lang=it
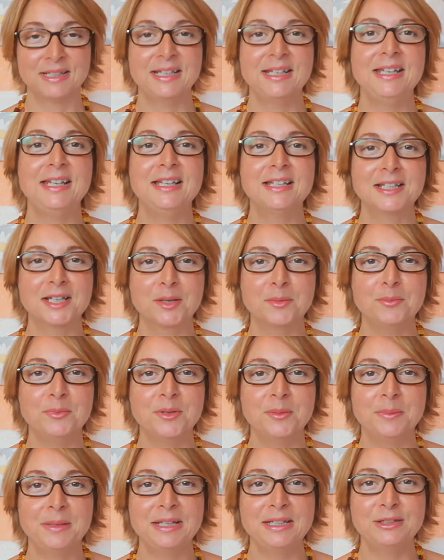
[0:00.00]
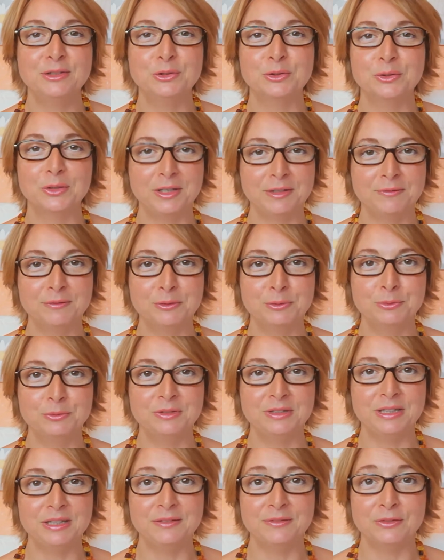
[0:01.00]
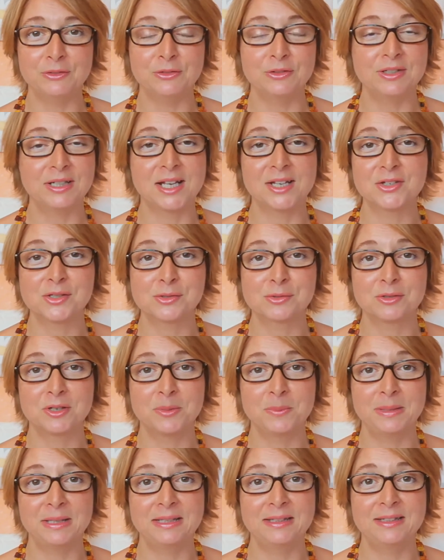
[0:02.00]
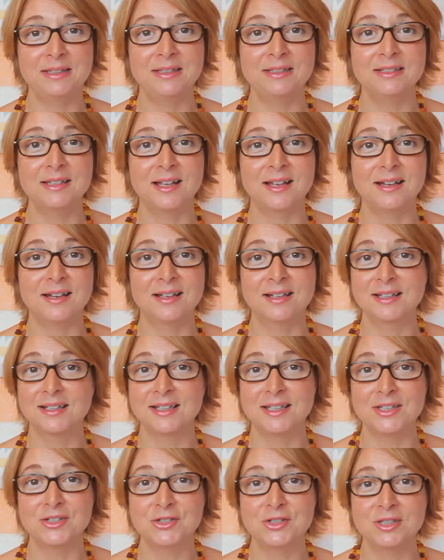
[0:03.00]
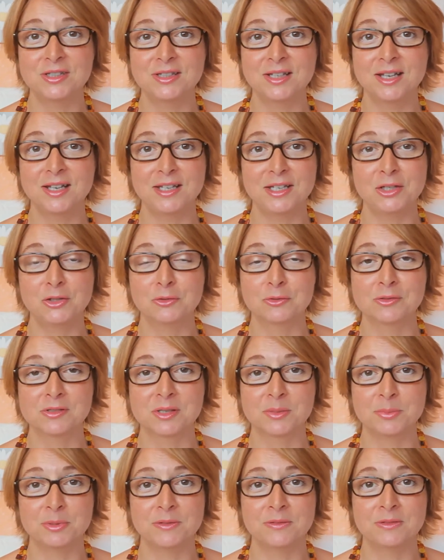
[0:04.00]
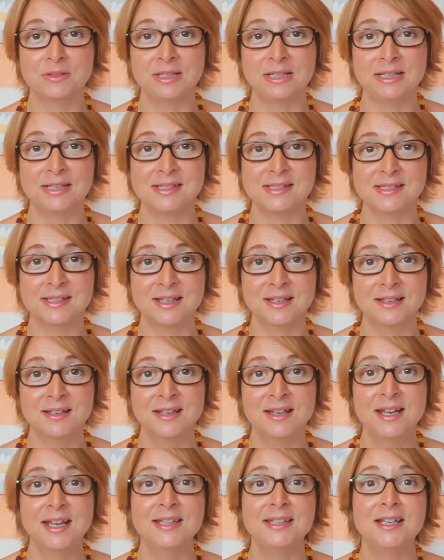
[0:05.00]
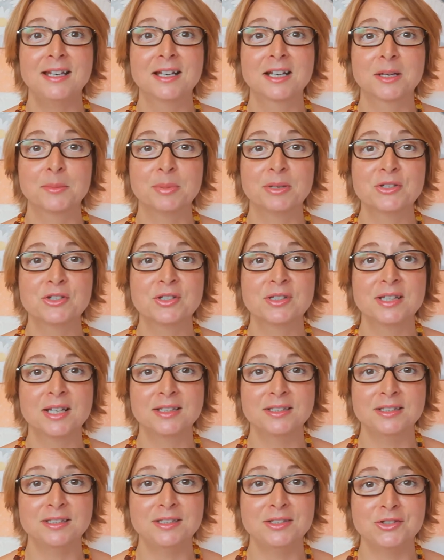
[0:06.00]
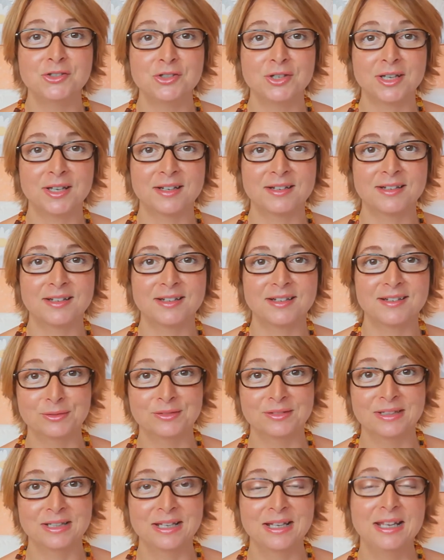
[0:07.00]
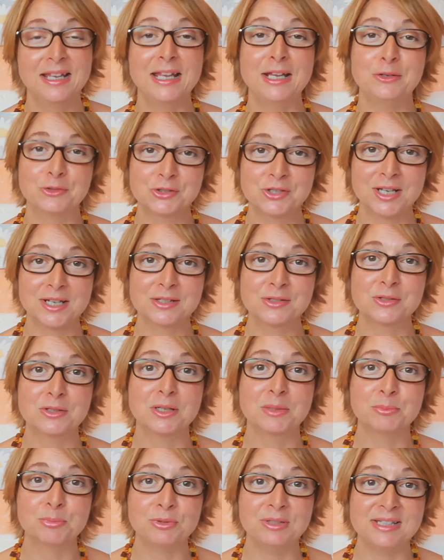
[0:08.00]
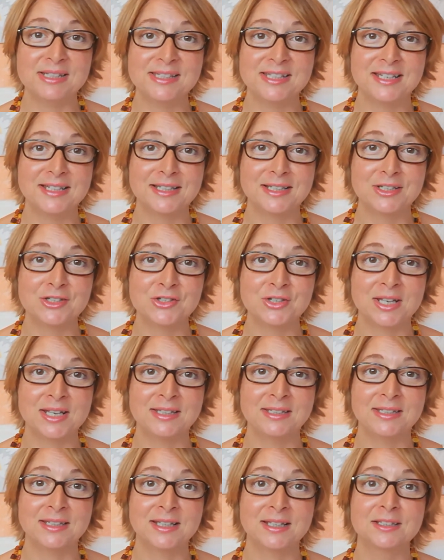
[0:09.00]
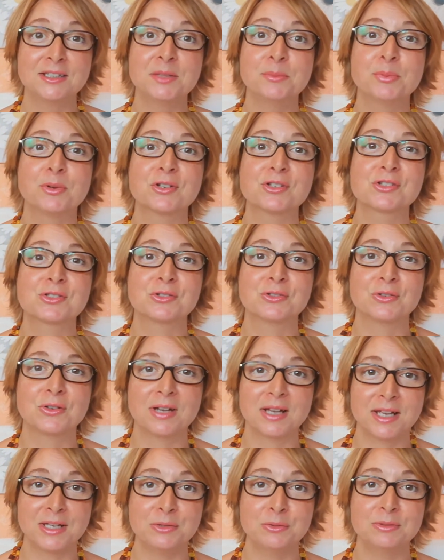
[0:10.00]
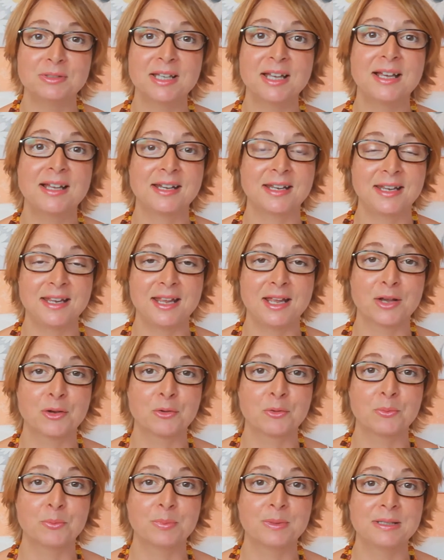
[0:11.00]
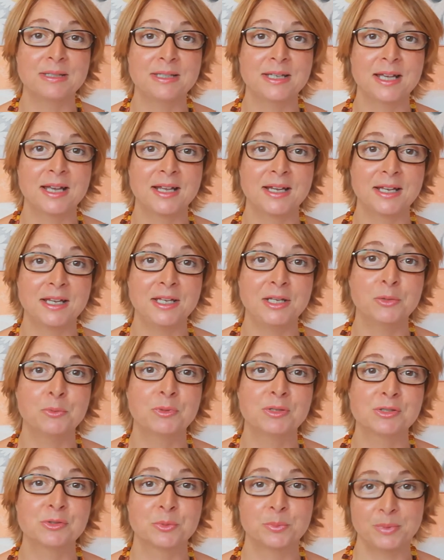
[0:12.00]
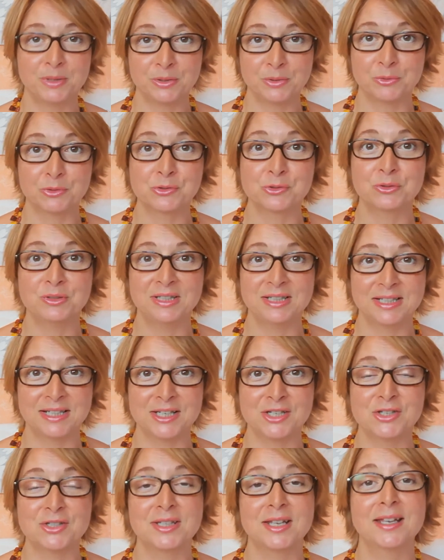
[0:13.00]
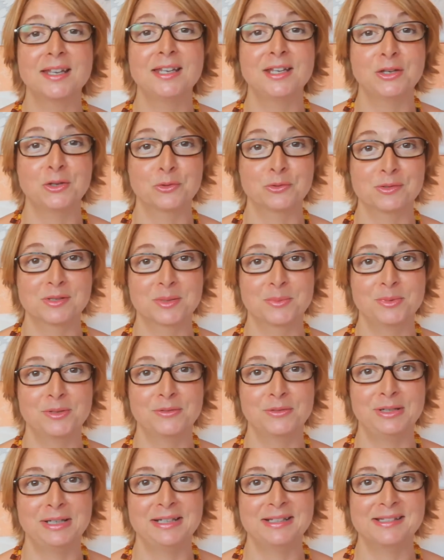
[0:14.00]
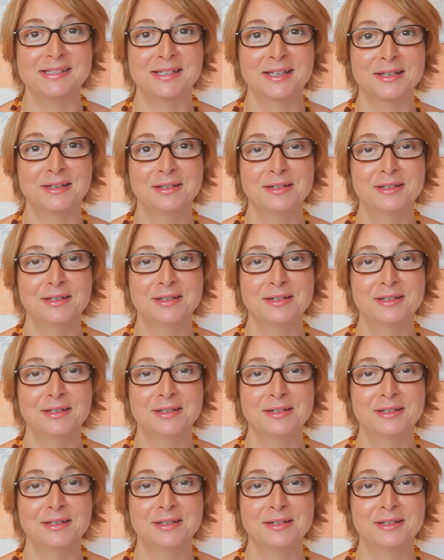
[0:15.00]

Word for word: Il cambiamento evolutivo nasce solamente dalla crescita in consapevolezza e nella capacità di discernere e lo sciazio e la pulizia energetica ti possono aiutare e accompagnare in questo percorso di crescita in consapevolezza.